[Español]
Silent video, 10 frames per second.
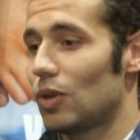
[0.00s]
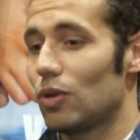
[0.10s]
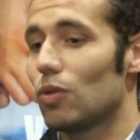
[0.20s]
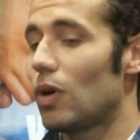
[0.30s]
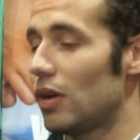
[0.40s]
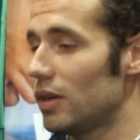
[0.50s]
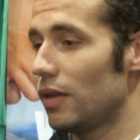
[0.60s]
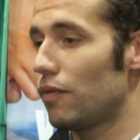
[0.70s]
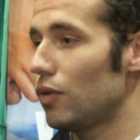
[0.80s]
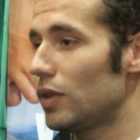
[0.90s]
los jugadores
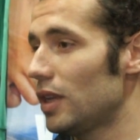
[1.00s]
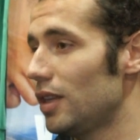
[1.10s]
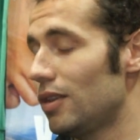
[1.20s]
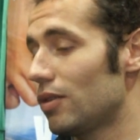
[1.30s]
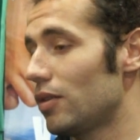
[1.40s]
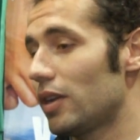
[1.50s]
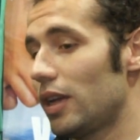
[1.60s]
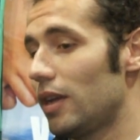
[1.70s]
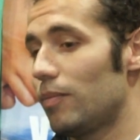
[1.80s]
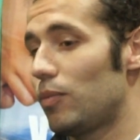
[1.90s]
disfrutan y yo creo
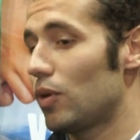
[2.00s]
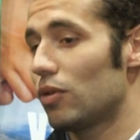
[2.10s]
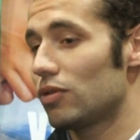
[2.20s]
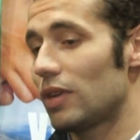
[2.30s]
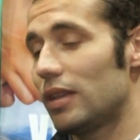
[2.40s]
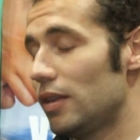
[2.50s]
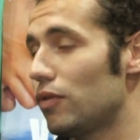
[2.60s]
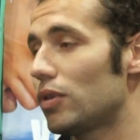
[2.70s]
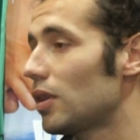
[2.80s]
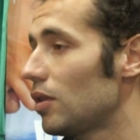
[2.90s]
que pocos han
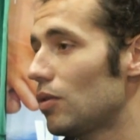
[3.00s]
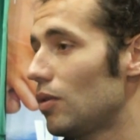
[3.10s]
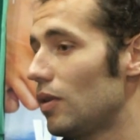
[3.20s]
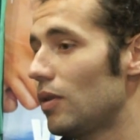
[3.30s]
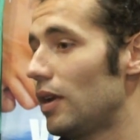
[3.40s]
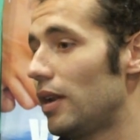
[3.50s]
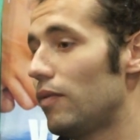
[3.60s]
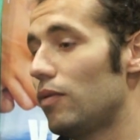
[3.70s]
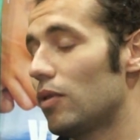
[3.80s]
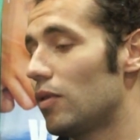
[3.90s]
disfrutado tanto en el
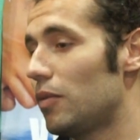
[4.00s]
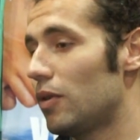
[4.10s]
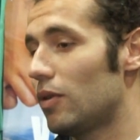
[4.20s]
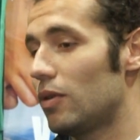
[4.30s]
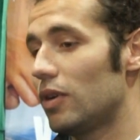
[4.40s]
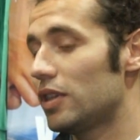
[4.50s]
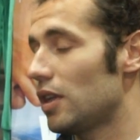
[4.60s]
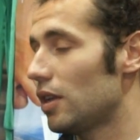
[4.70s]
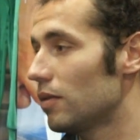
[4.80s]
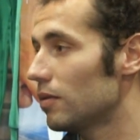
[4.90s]
fútbol como
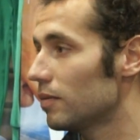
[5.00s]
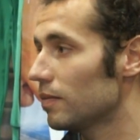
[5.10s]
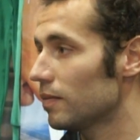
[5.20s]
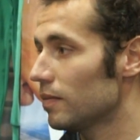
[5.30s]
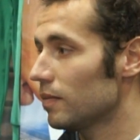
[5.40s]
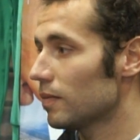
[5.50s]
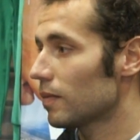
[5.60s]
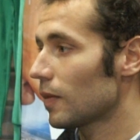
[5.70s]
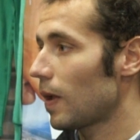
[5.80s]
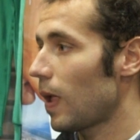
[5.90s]
este año. ¿Y tu
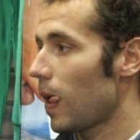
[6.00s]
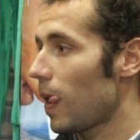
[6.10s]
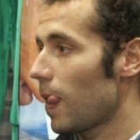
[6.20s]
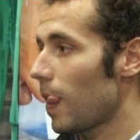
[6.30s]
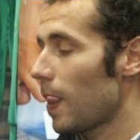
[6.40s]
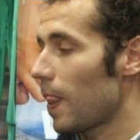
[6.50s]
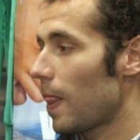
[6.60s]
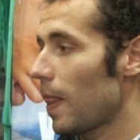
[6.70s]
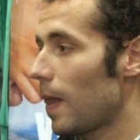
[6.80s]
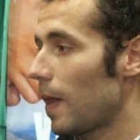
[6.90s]
temporada? Que estás
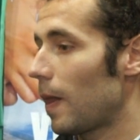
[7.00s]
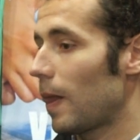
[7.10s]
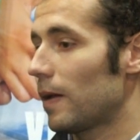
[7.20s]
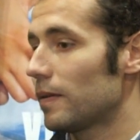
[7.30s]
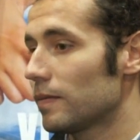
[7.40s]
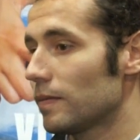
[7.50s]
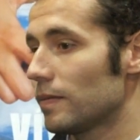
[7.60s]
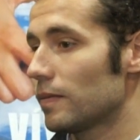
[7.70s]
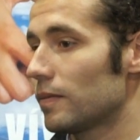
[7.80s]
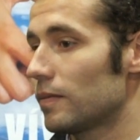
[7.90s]
jugando prácticamente de todo.
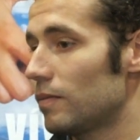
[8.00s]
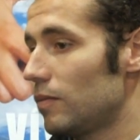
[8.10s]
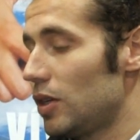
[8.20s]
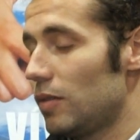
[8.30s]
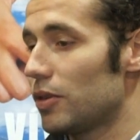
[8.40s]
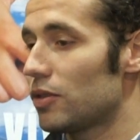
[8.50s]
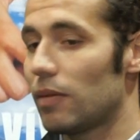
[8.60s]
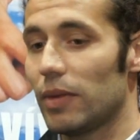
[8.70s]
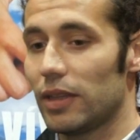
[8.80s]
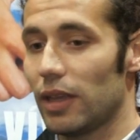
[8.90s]
Bueno,
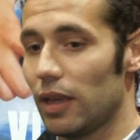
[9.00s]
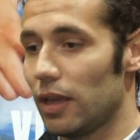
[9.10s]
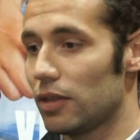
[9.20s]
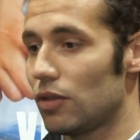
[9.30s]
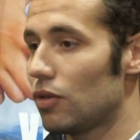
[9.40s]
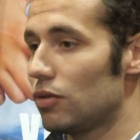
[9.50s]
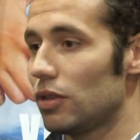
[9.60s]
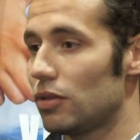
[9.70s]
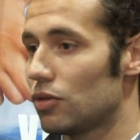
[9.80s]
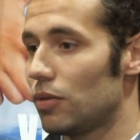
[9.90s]
personalmente estoy
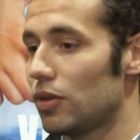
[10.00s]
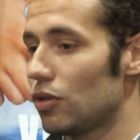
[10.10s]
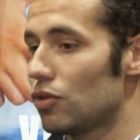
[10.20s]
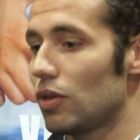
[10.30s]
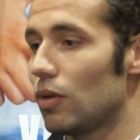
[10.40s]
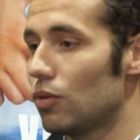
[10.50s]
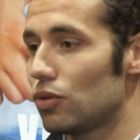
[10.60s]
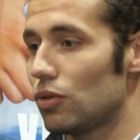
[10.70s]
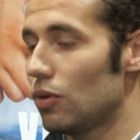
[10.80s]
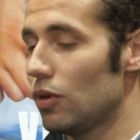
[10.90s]
contento, sobre todo estoy a
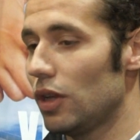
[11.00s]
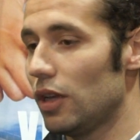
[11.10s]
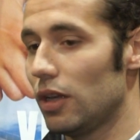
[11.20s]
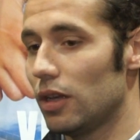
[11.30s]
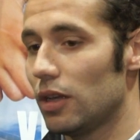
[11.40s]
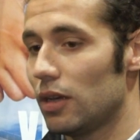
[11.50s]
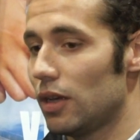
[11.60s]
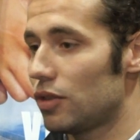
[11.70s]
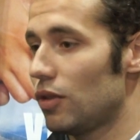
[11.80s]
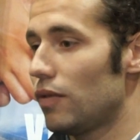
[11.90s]
gusto y
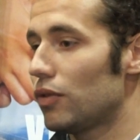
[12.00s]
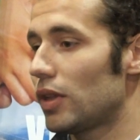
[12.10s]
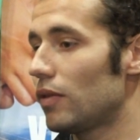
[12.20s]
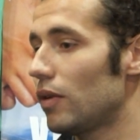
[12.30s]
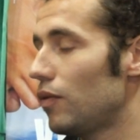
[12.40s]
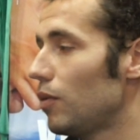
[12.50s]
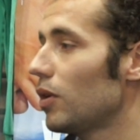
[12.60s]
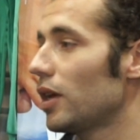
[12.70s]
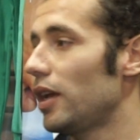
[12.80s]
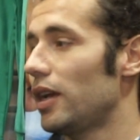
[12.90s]
estoy disfrutando del
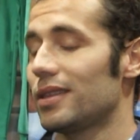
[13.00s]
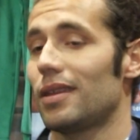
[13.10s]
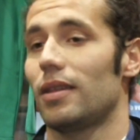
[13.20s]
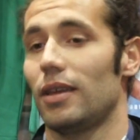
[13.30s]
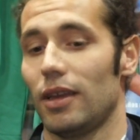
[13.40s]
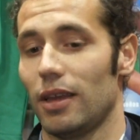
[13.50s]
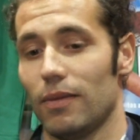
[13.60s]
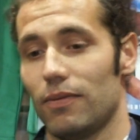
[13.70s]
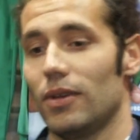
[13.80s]
fútbol que hasta hace